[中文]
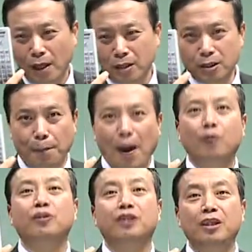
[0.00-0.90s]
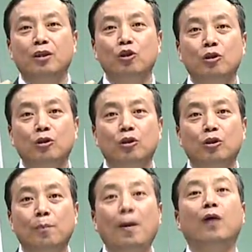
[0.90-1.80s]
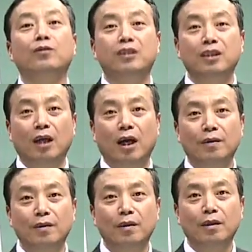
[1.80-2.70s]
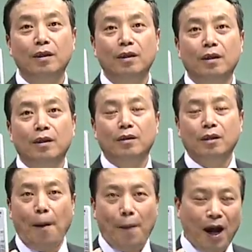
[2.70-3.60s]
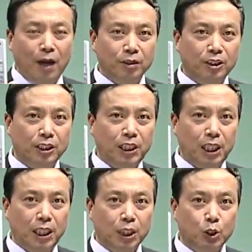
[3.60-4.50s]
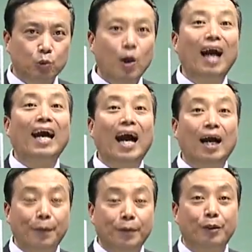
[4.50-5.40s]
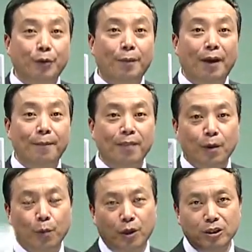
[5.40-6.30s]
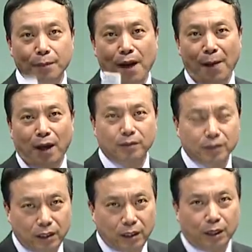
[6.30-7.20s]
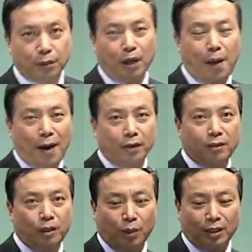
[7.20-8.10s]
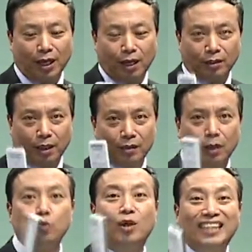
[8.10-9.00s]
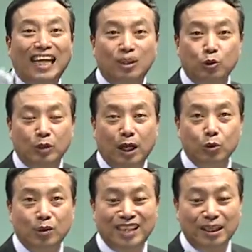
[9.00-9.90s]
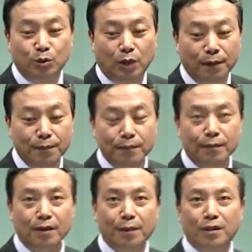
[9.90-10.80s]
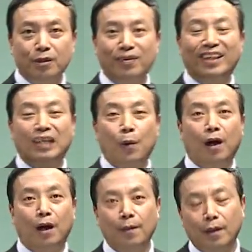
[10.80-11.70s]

是 POS 机，POS 机啊，那 POS 机刷卡用的，对吧？我是卖 POS 机的，我这 POS 机多少钱啊？我先告诉你，说个假定数啊，说个假定数啊，那么是为了简化啊。